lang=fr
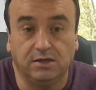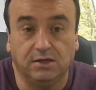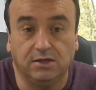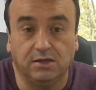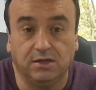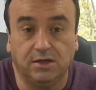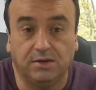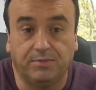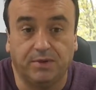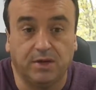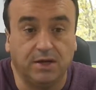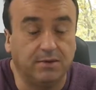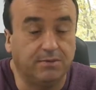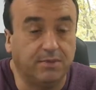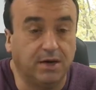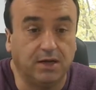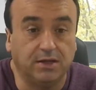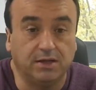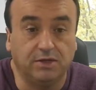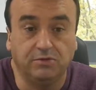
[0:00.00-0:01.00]
euh, après,
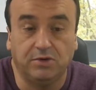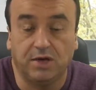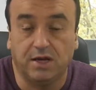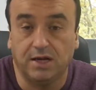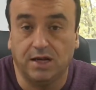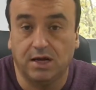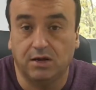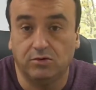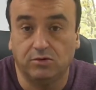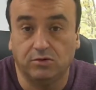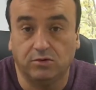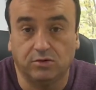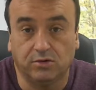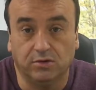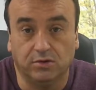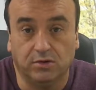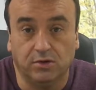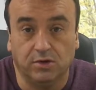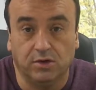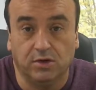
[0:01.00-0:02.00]
bah, d'une année à l'autre,